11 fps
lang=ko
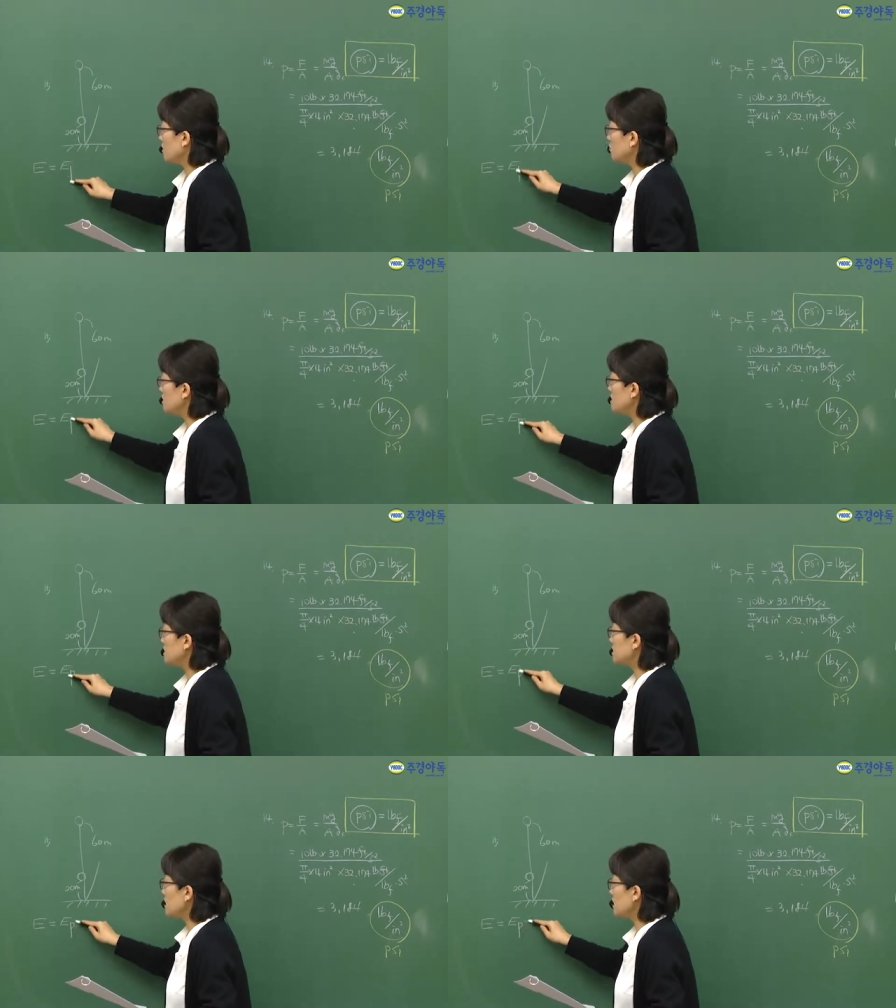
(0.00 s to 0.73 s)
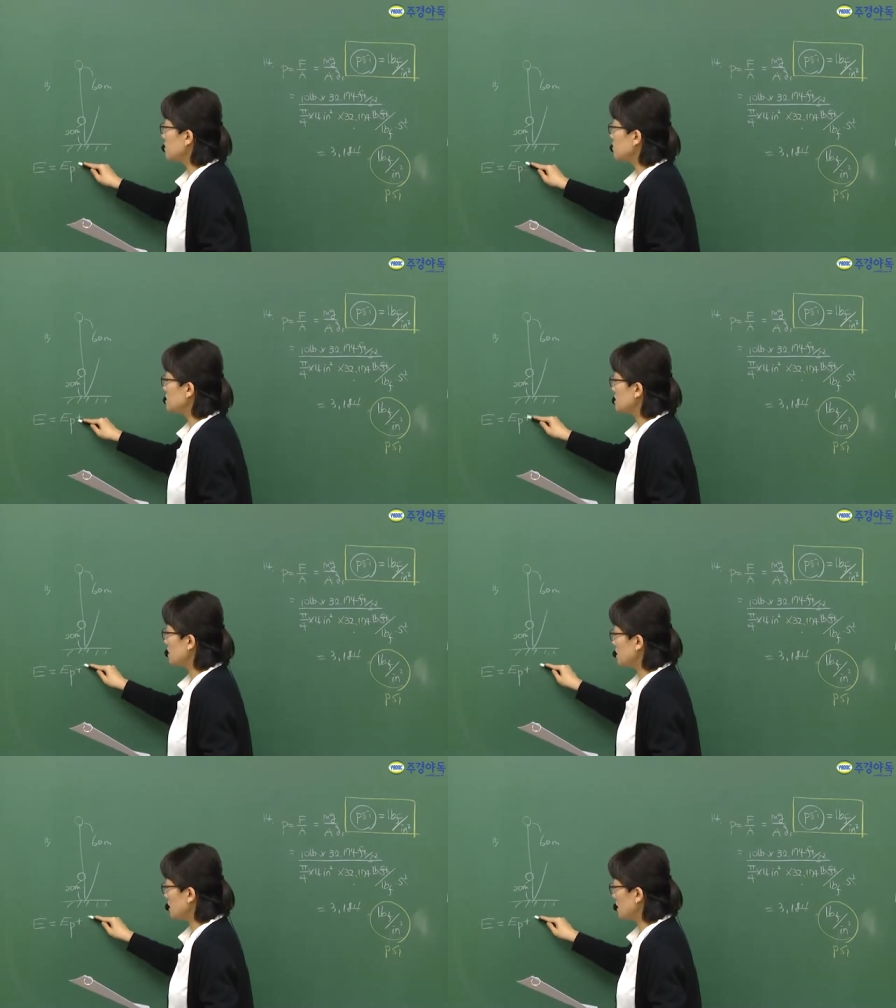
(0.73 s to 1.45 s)
위치
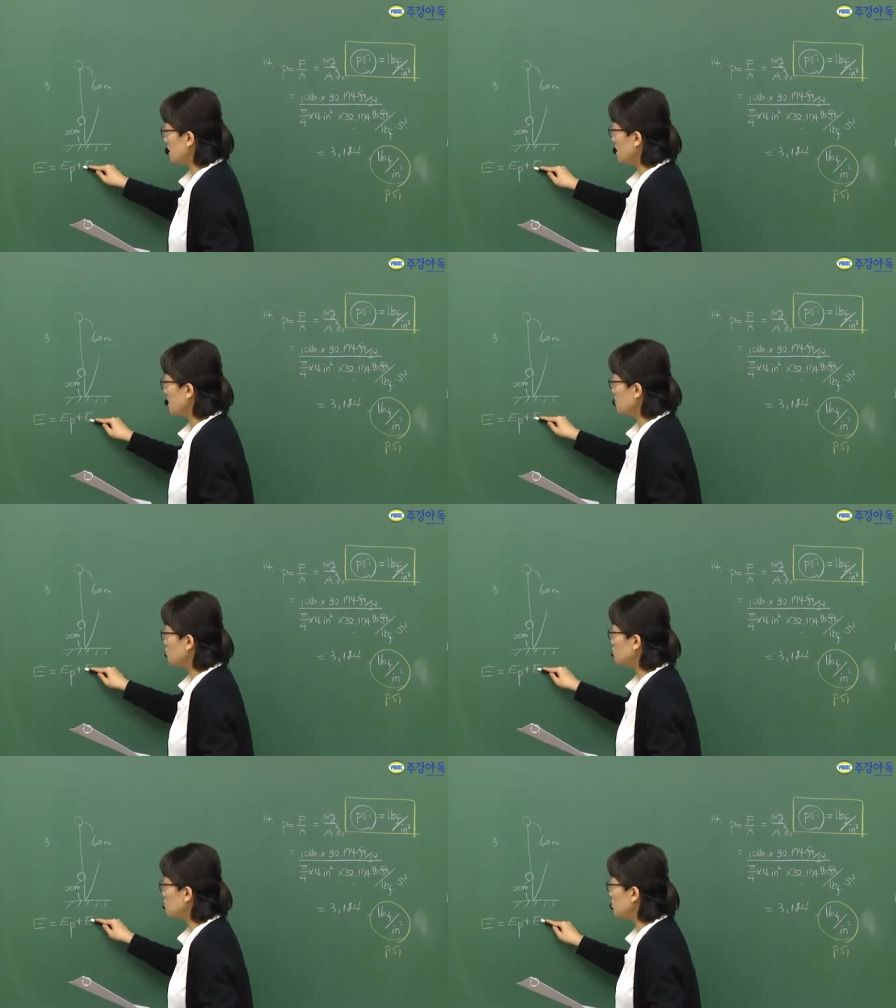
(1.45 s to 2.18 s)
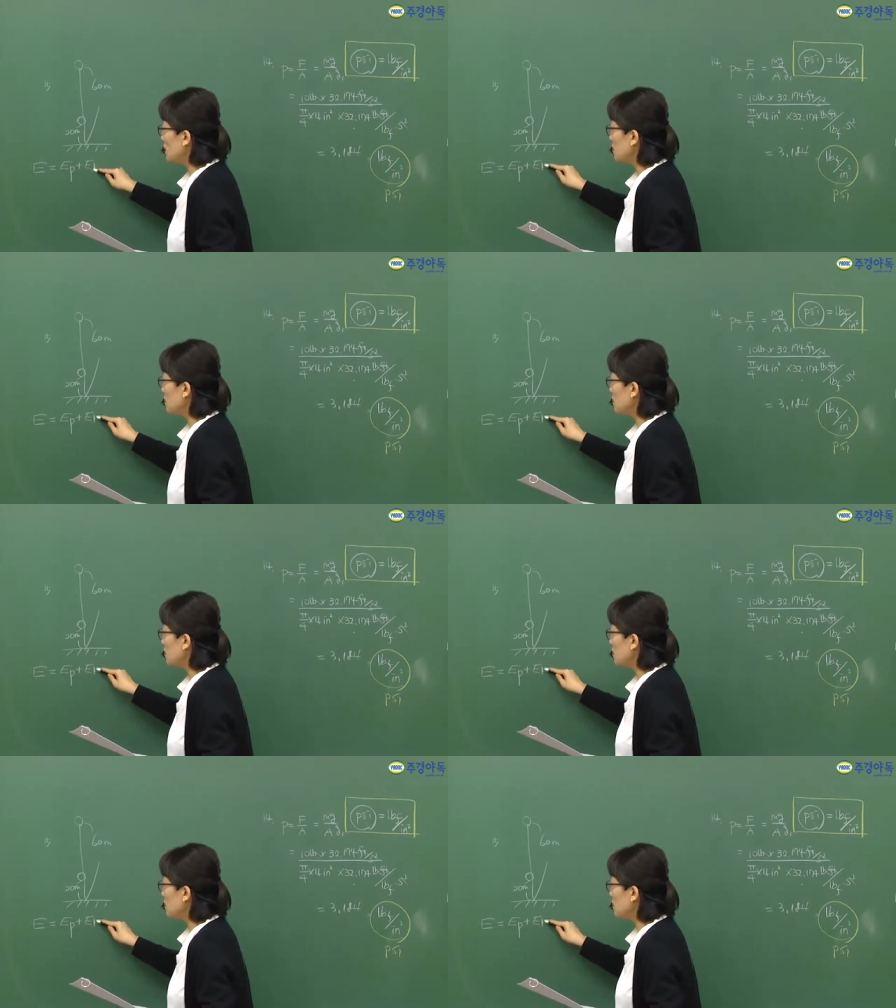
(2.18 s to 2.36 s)
에너지에다가 운동